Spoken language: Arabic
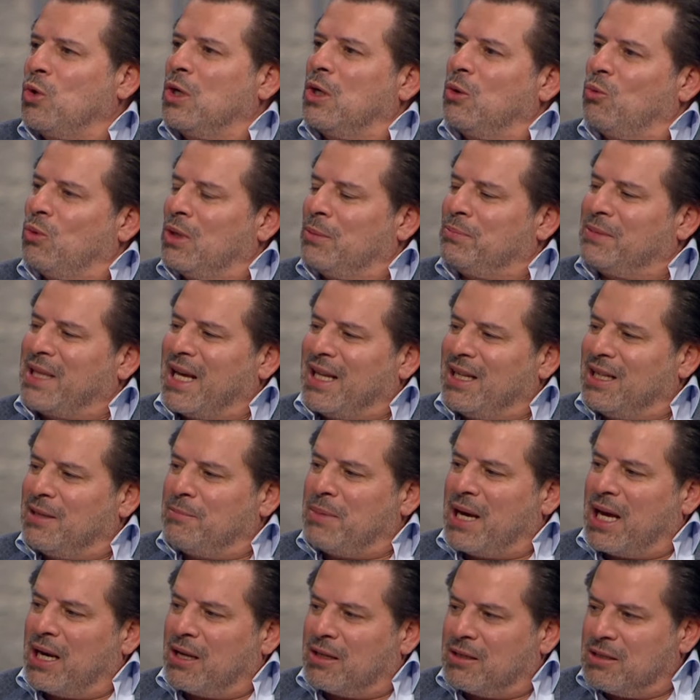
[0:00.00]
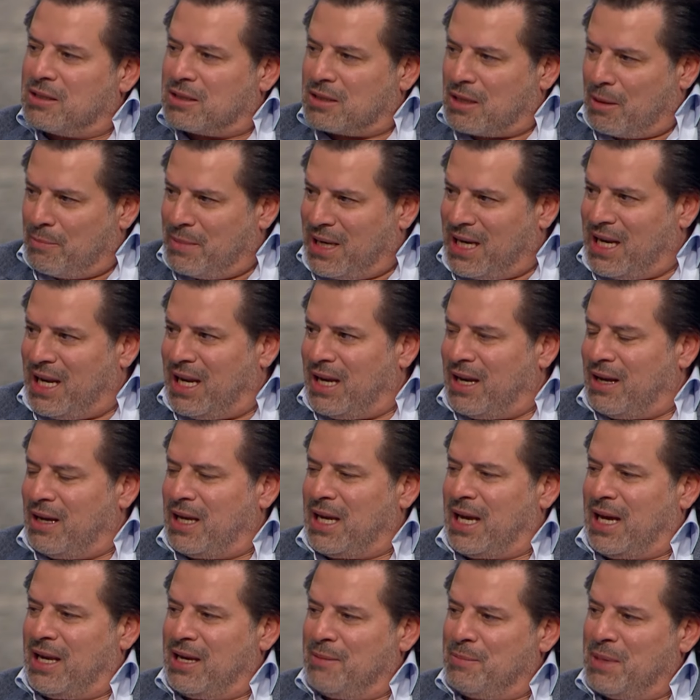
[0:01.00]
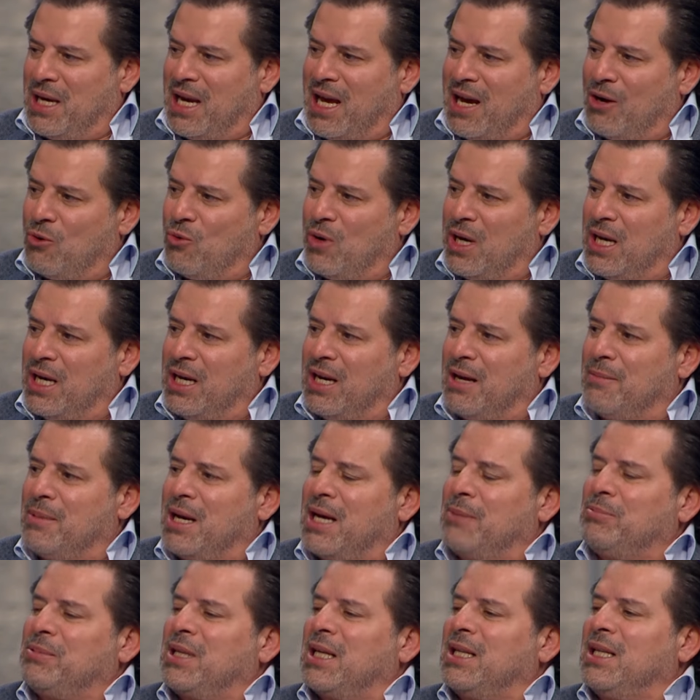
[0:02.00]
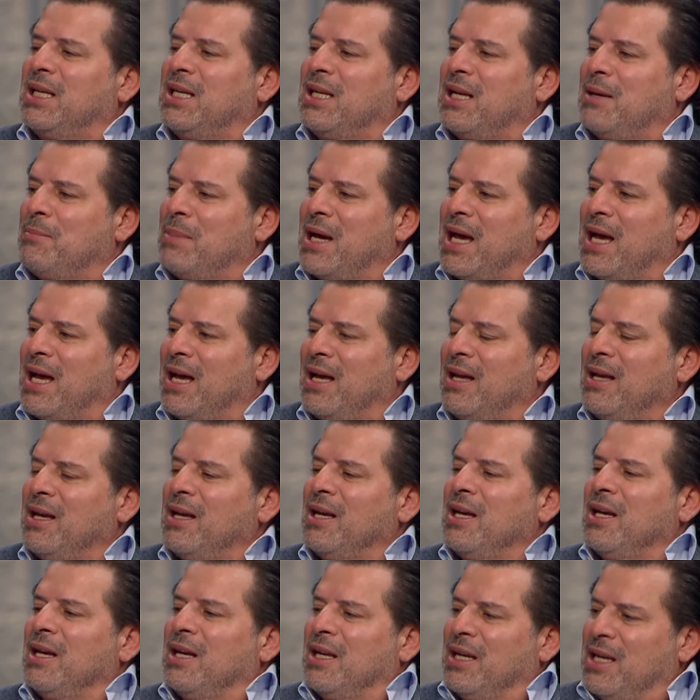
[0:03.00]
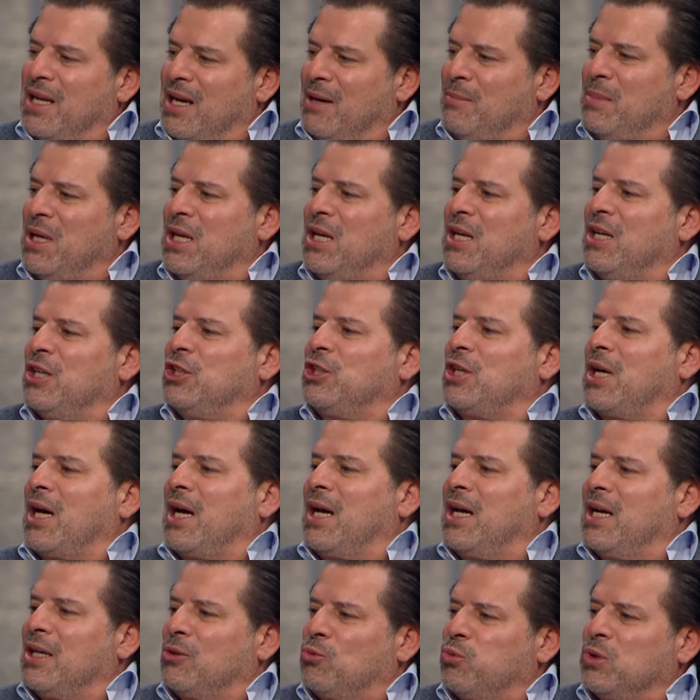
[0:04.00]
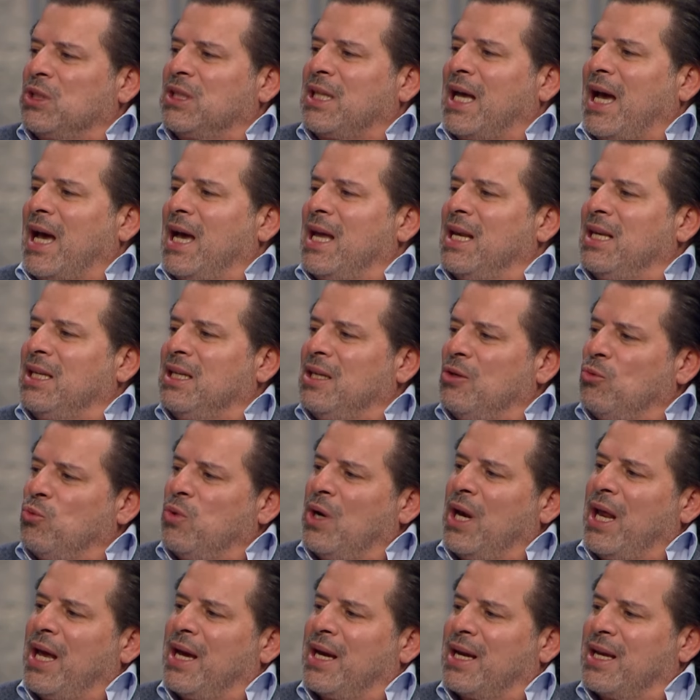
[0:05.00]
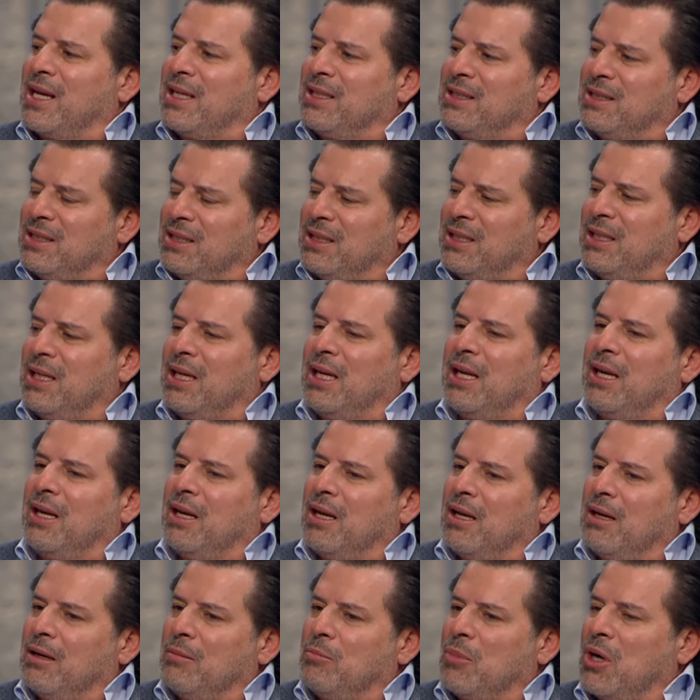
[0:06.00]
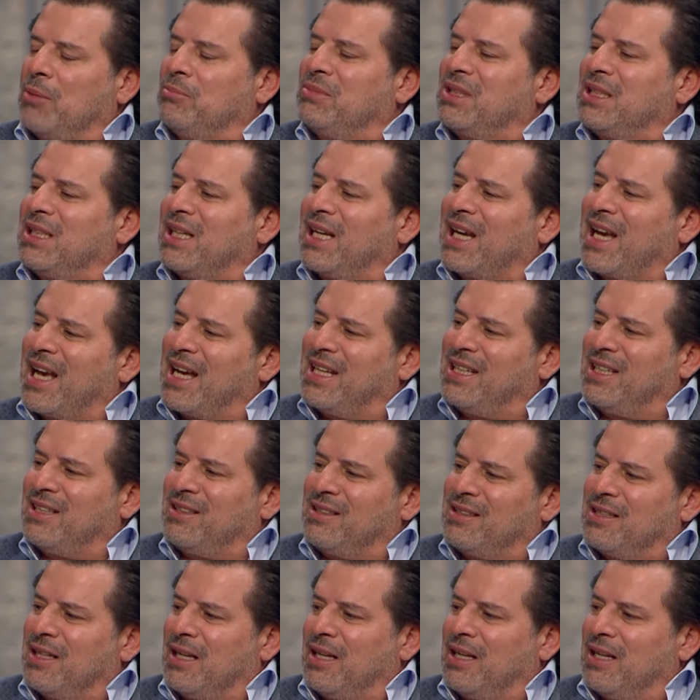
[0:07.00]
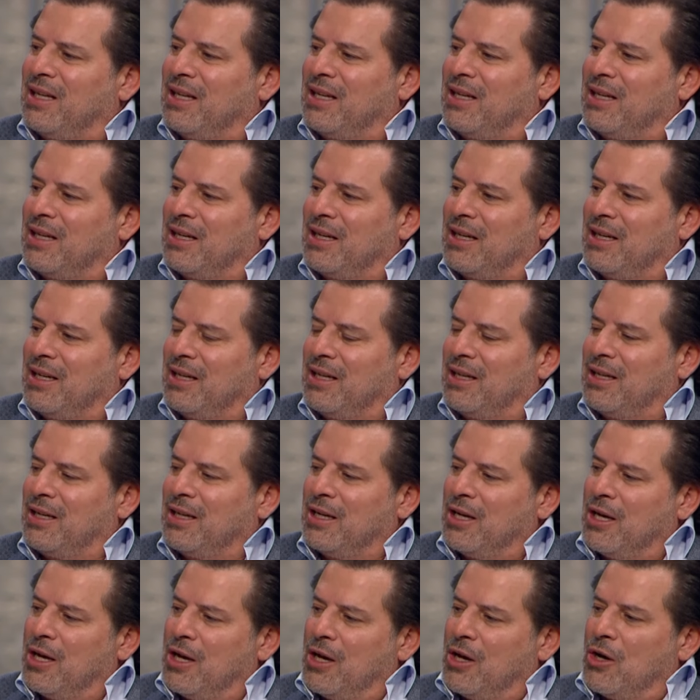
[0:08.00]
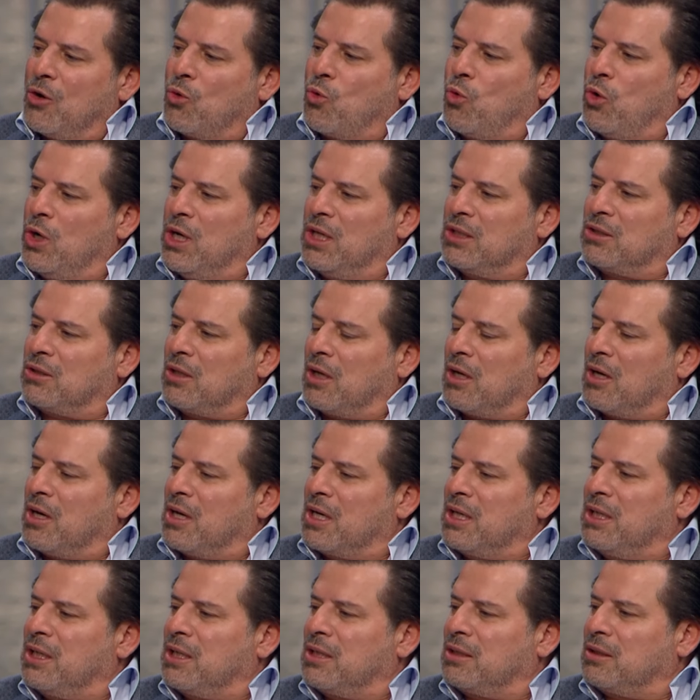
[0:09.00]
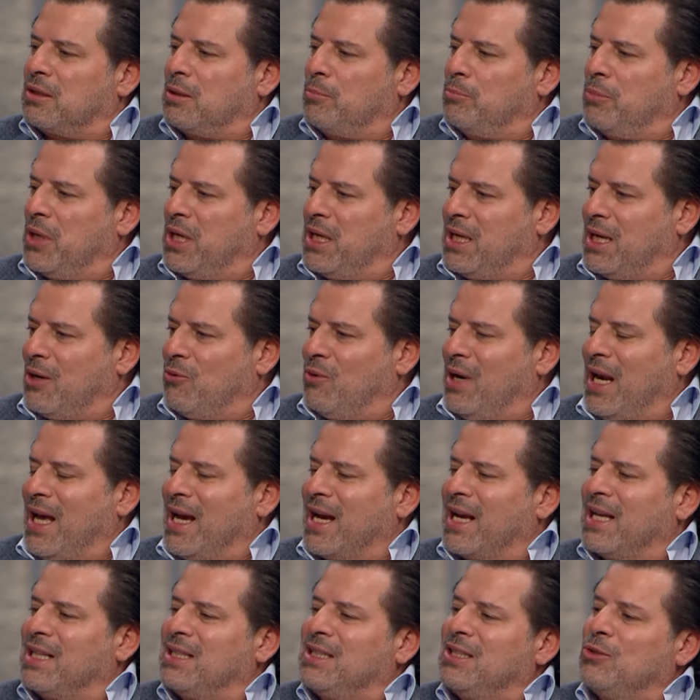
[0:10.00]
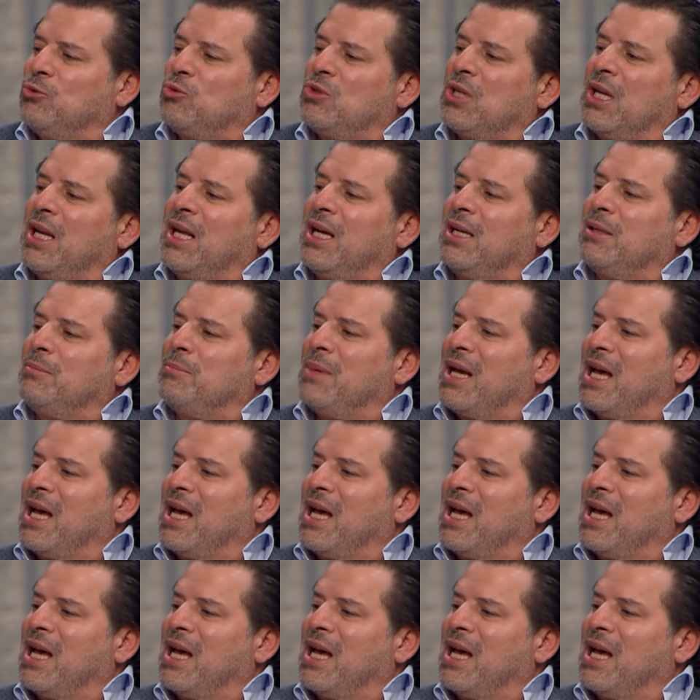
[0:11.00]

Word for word: وابتدت بقى القصه من هنا يعني من اول هنا بقى ابتدينا بقى نعمل الاشاعات والتحاليل والحاجات دي اللي مامتي خدت كل التقارير الطبيه والحاجات دي وطلعت